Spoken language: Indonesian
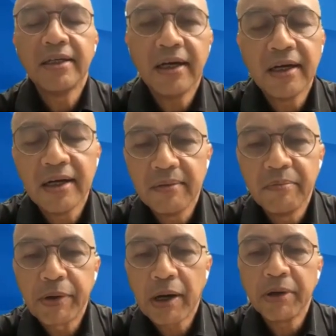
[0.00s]
uh,
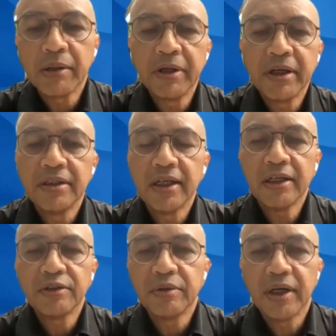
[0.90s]
beberapa teman di sini
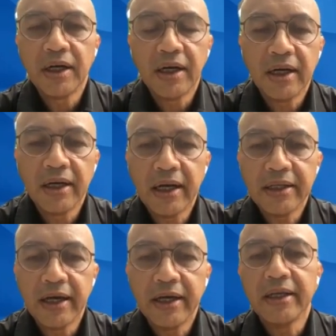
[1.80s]
yang sudah
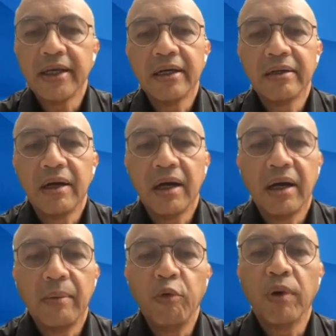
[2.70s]
nanyain ya,
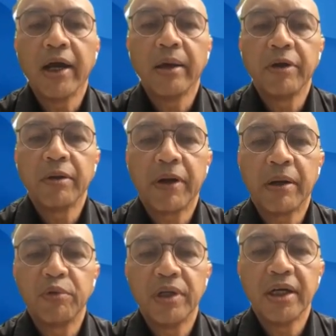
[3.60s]
uh, Abdullah Emir
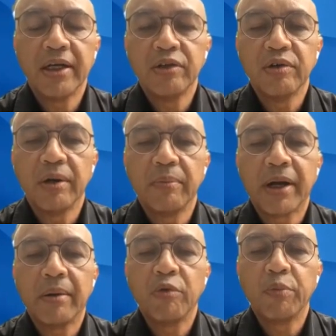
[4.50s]
Pramudia dan juga
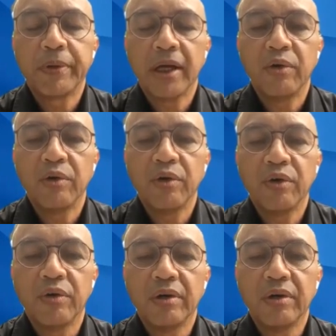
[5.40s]
Pramu Priandono.